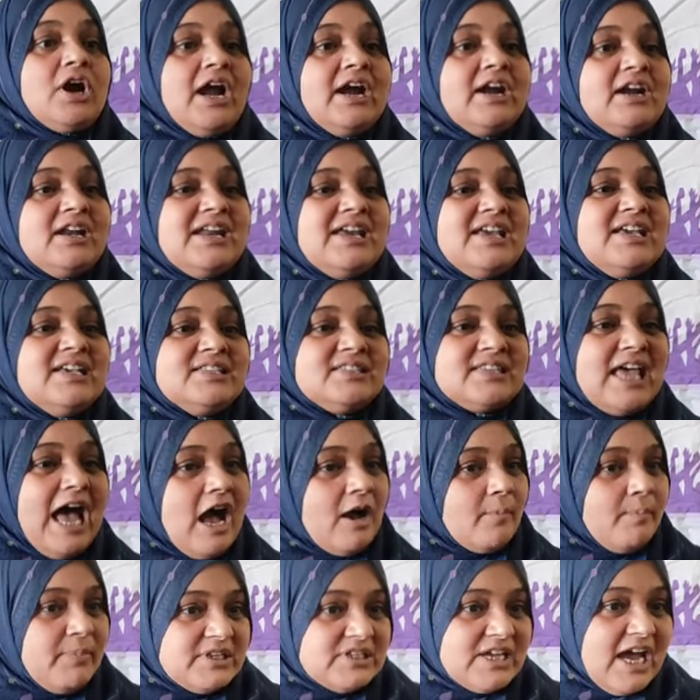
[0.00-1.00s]
कंट्री की
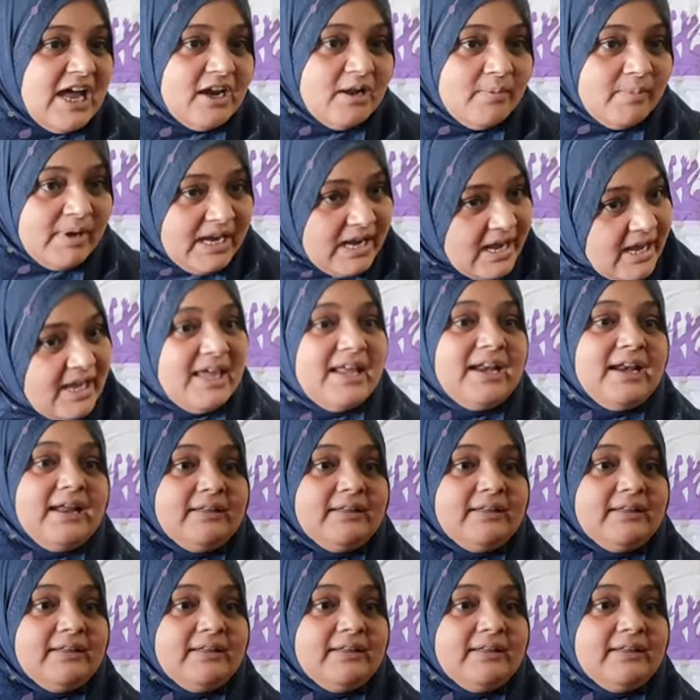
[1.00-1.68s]
साख बचाने में लगे